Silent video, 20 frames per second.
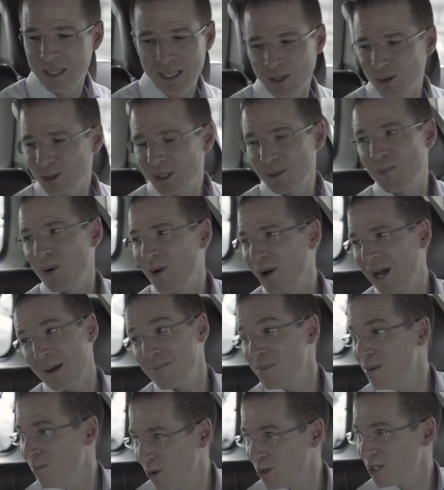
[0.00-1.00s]
que no te ponga
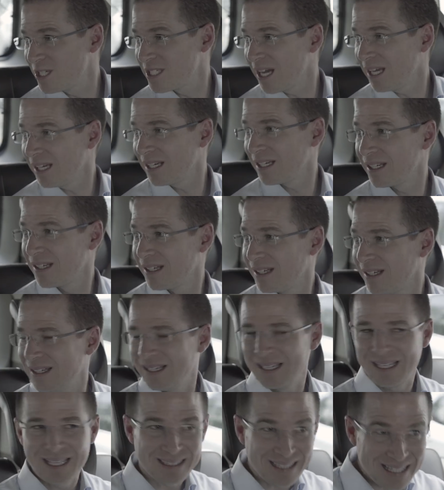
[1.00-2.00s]
a memorizar,
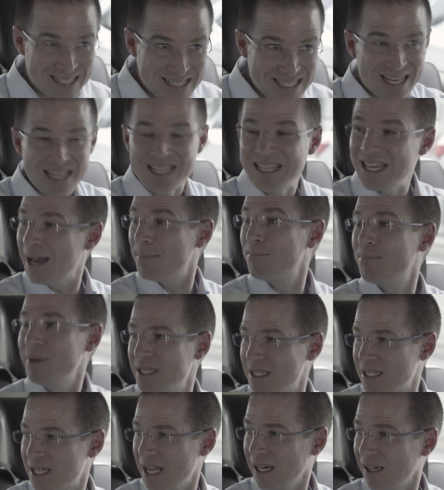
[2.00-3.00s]
que te enseñe a
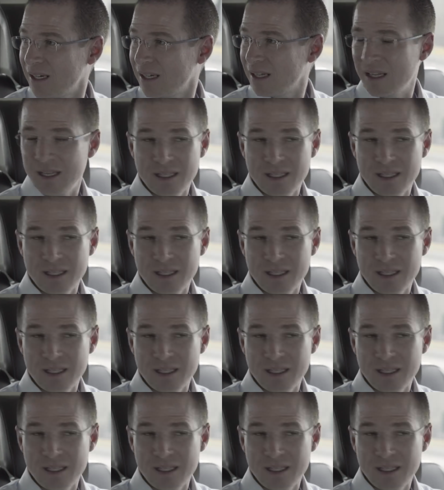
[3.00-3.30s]
pensar,